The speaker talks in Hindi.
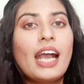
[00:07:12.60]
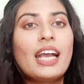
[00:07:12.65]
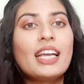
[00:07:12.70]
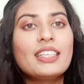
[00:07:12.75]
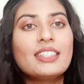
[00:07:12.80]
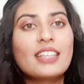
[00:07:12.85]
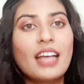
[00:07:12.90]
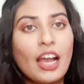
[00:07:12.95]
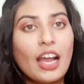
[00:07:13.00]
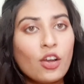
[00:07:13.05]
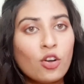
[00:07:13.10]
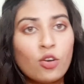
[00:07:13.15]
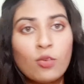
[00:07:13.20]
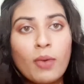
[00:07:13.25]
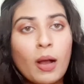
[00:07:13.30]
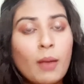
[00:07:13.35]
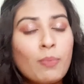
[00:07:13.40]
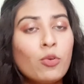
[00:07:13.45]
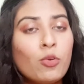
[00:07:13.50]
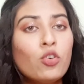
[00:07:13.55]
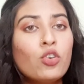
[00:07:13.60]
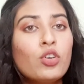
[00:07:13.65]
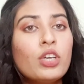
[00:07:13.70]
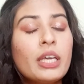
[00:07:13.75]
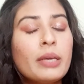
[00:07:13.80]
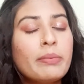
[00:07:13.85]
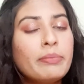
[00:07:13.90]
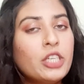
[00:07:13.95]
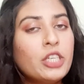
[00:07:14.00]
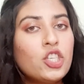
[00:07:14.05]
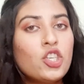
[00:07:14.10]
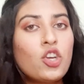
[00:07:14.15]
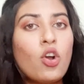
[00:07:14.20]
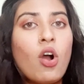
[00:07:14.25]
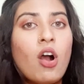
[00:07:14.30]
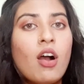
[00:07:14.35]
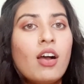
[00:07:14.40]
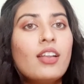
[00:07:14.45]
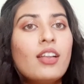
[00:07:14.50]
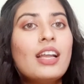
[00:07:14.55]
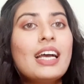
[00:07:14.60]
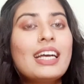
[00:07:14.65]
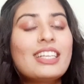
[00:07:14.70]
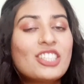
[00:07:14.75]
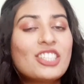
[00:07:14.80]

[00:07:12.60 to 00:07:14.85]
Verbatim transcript: गाइस आई होप आपको ये मीशो हॉल